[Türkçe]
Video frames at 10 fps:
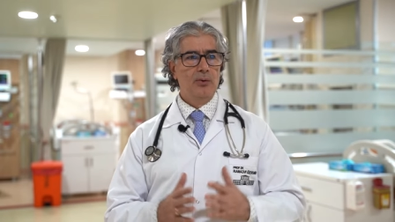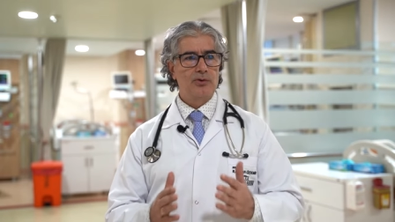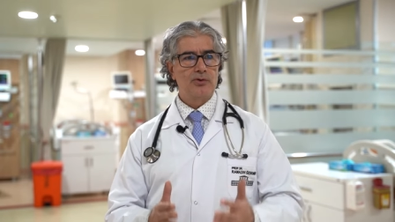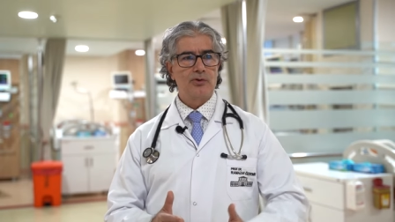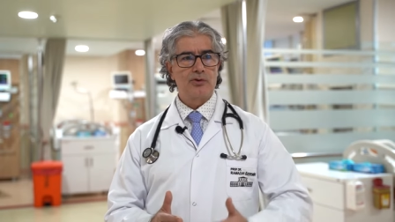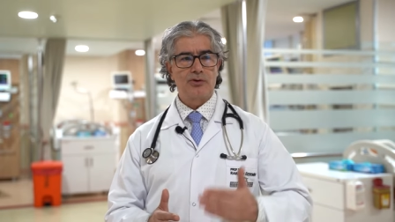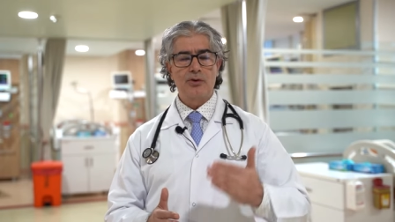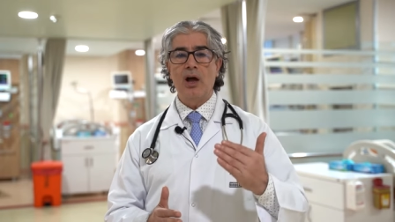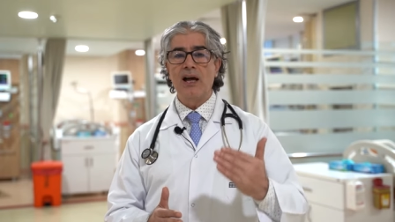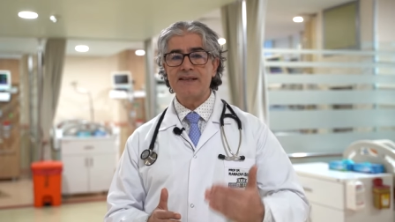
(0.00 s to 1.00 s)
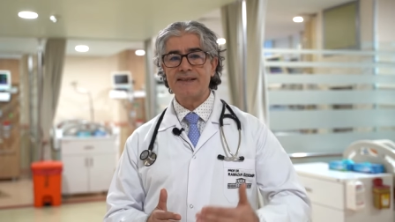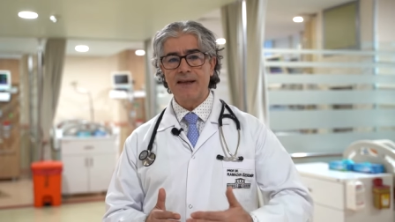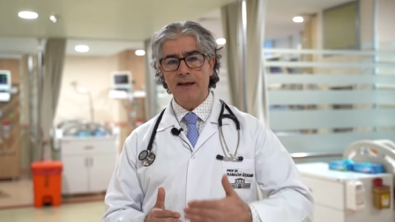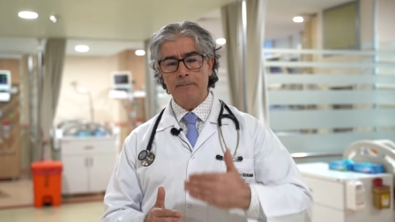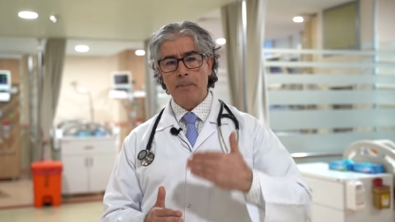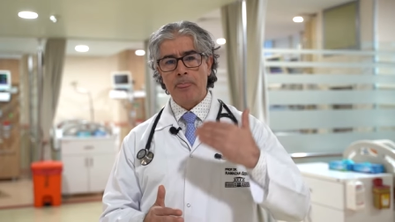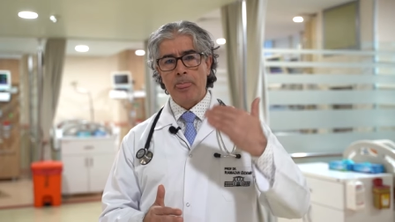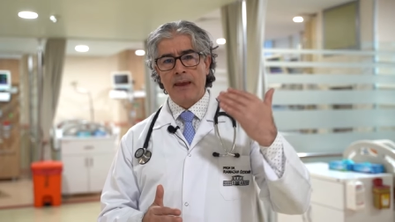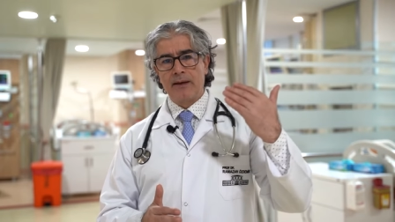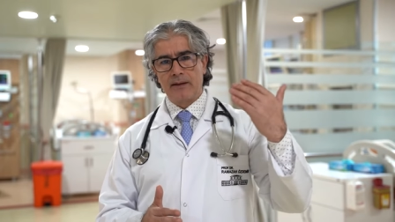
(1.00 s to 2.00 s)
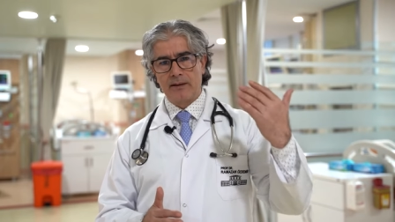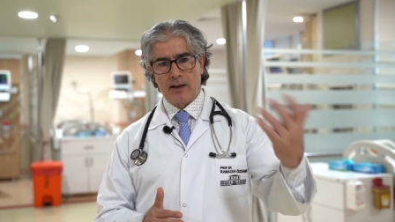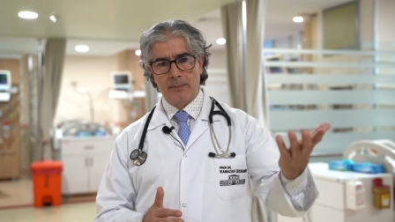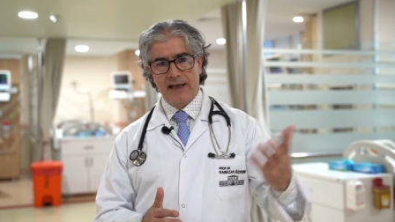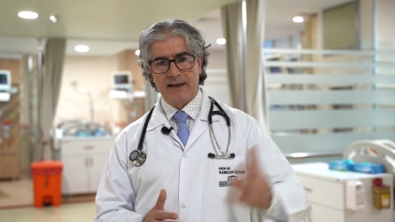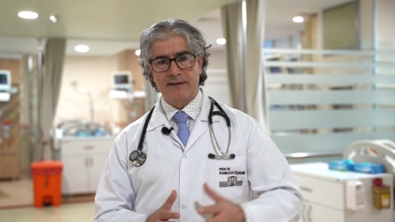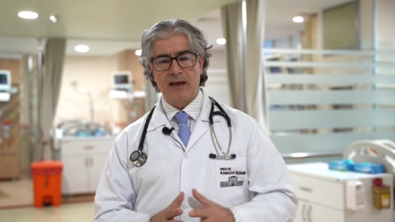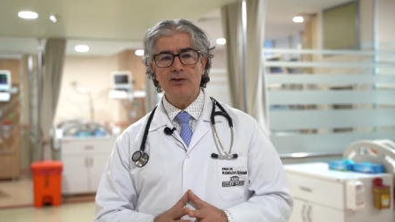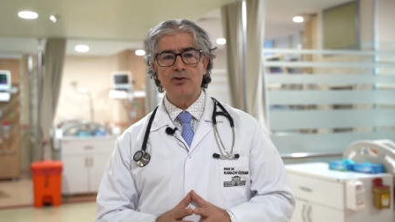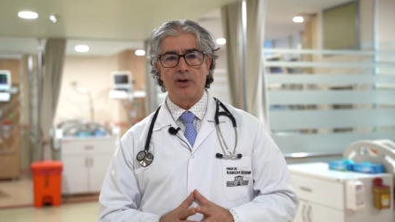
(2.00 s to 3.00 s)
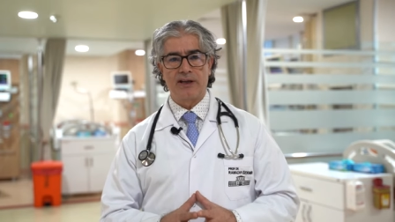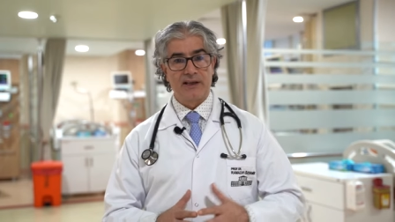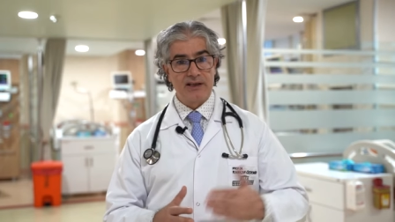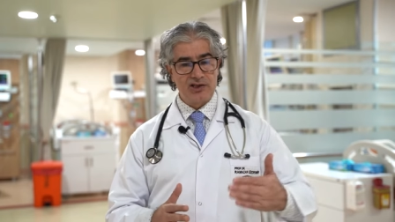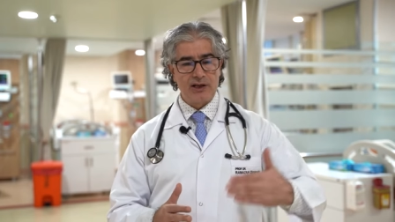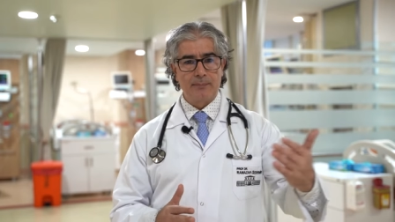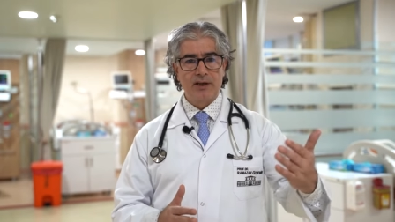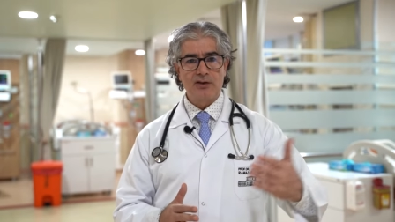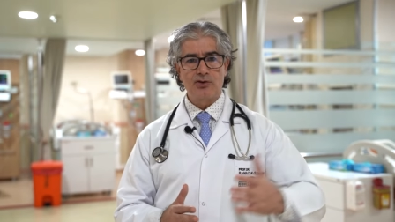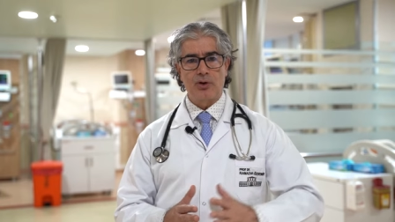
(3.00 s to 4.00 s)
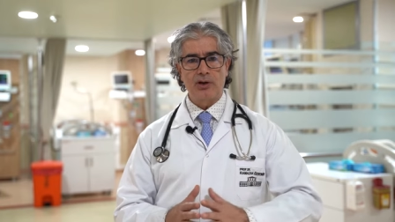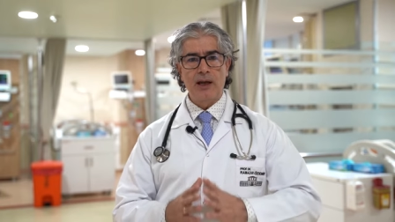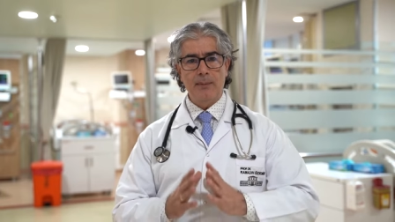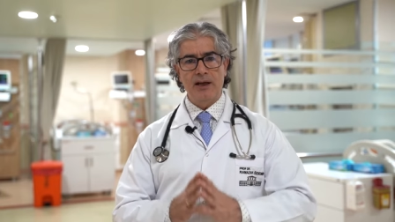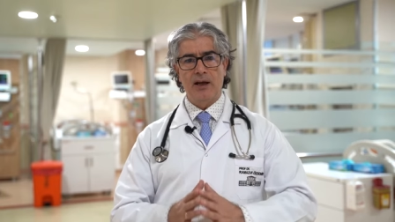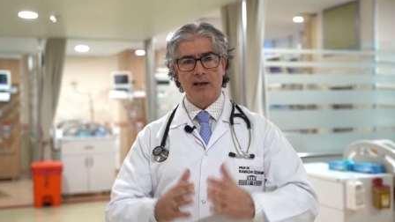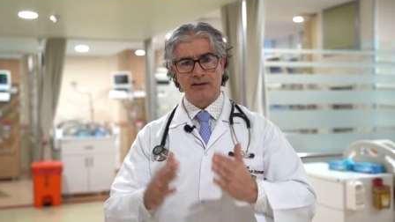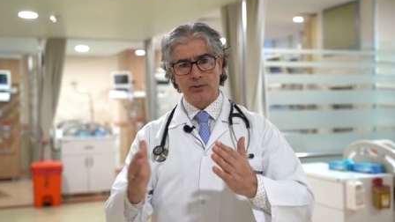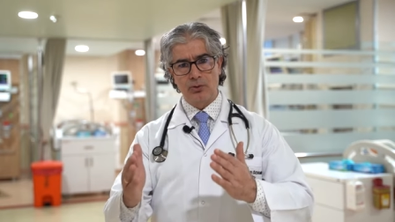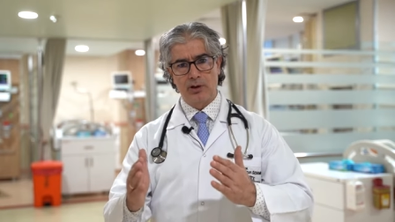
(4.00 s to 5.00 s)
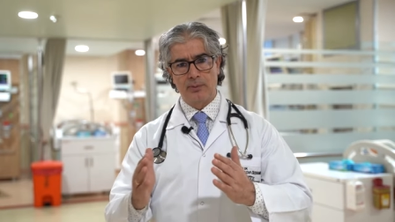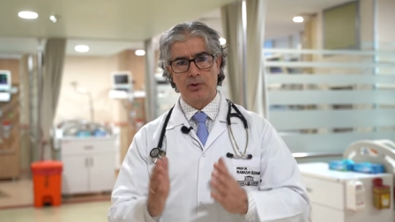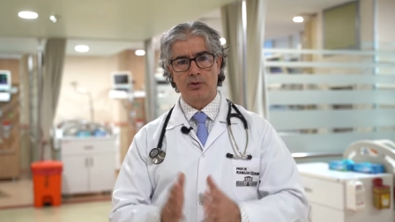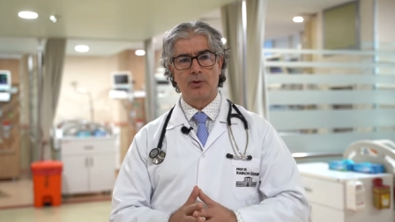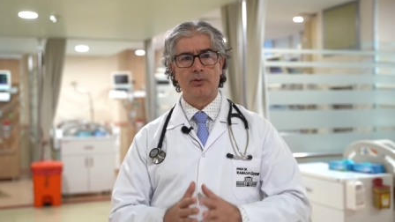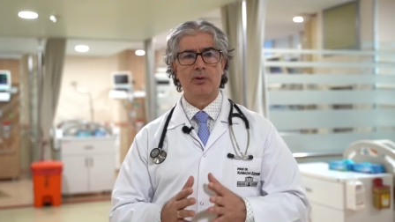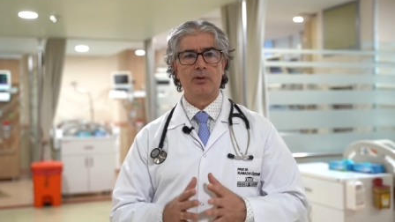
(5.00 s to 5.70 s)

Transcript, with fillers: Üçüncüsü hasta e, ameliyattan sonra ya da işlemden sonra hemen hayata dönebiliyor.